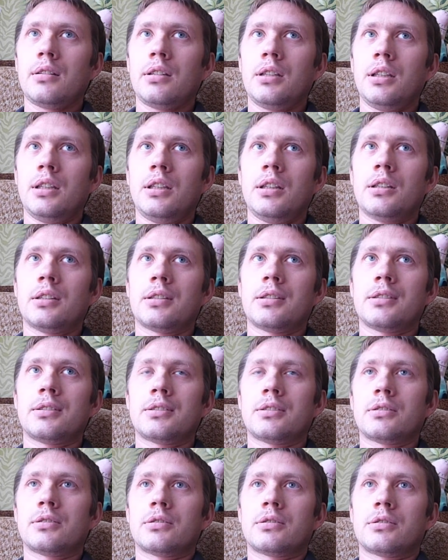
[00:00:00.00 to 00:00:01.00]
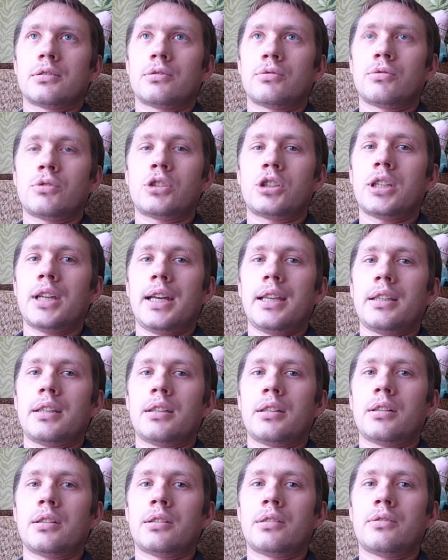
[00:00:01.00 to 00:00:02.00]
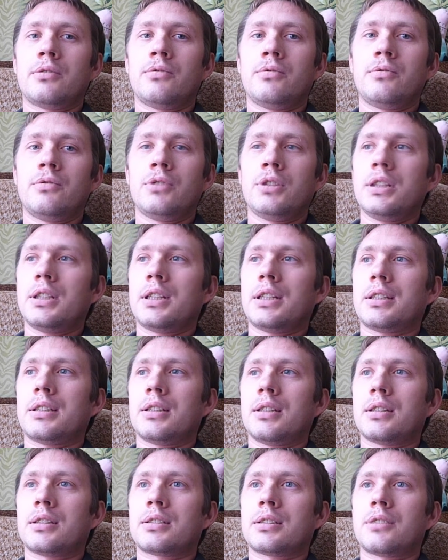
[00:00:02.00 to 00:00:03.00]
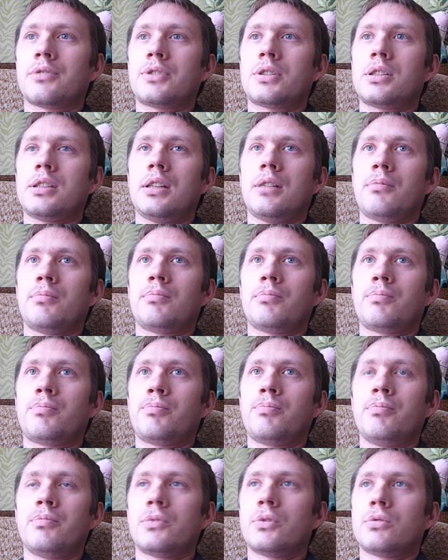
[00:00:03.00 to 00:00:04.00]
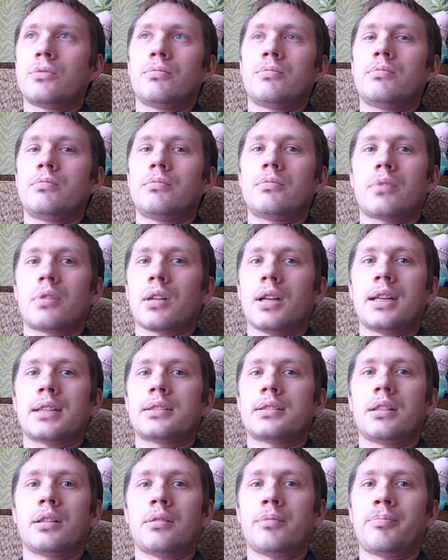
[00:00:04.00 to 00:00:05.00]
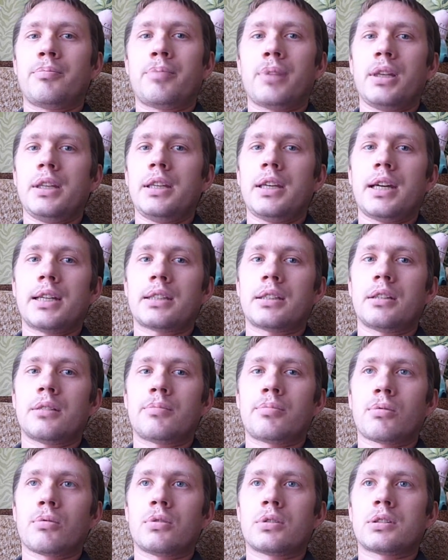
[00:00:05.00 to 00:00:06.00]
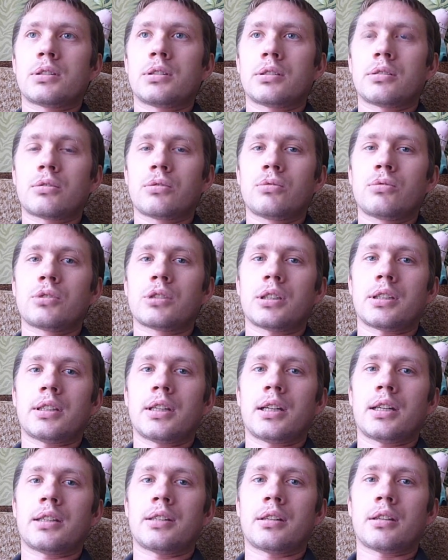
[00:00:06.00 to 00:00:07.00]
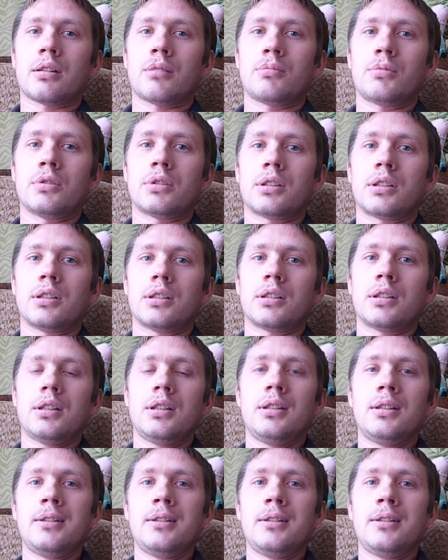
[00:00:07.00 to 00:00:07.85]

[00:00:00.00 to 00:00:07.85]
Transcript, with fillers: и звучание двигателя совсем ну, разное, приятно просто слушать, как она работает.